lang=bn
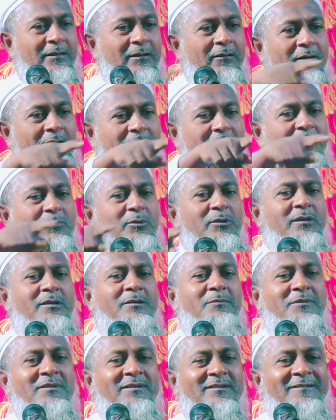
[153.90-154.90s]
কথা বোঝে
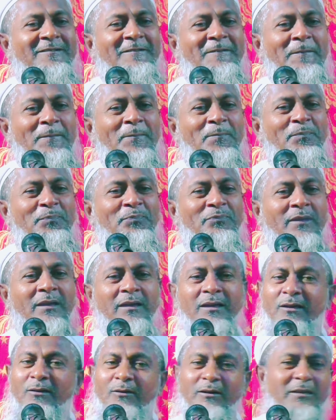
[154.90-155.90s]

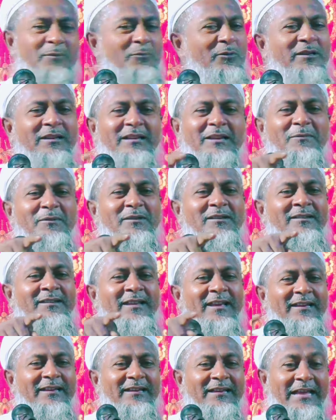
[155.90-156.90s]
কথা বোঝেন না বোঝেন
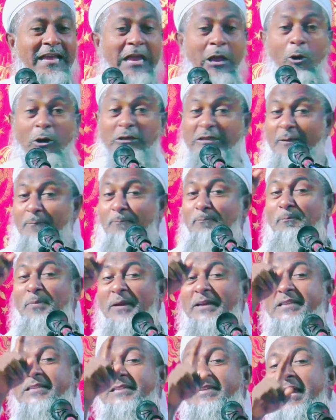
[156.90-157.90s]
নাই অতএব
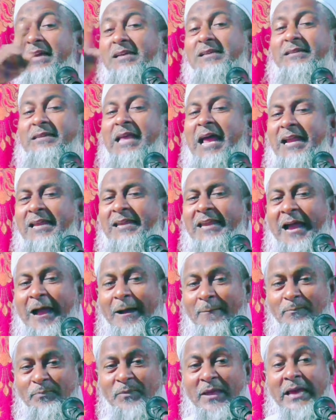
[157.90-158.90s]
বিশ্বাস তার নাম
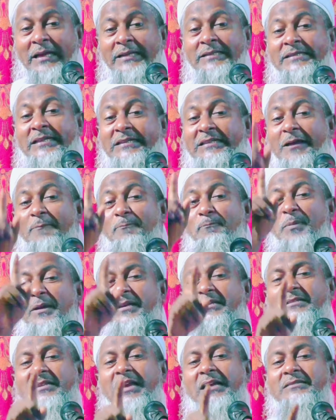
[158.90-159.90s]
যেটা
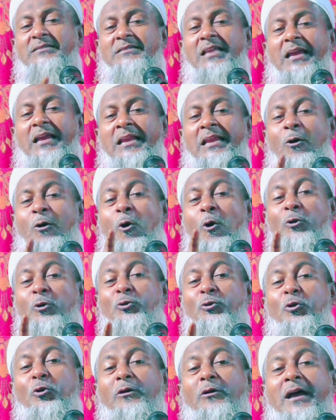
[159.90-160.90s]
বিশ্বাস থাকলে
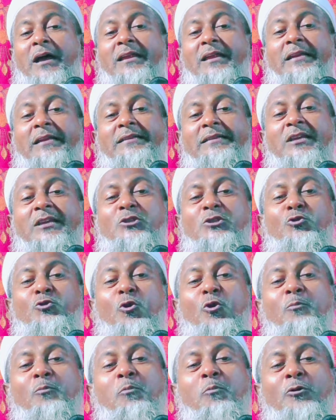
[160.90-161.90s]
অন্ধকার রাতে
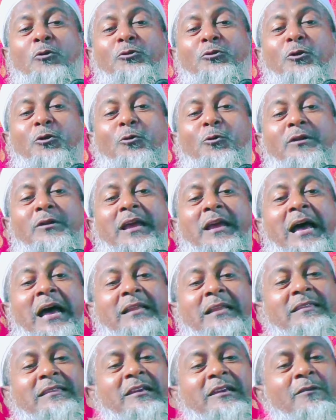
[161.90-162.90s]
চোখ বন্ধ করে
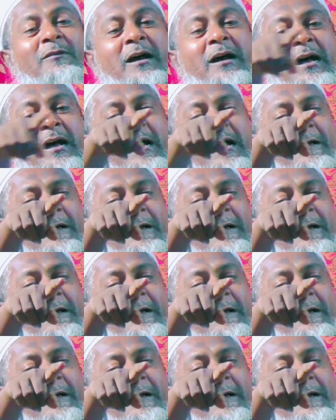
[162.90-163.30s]
হাত দেওয়া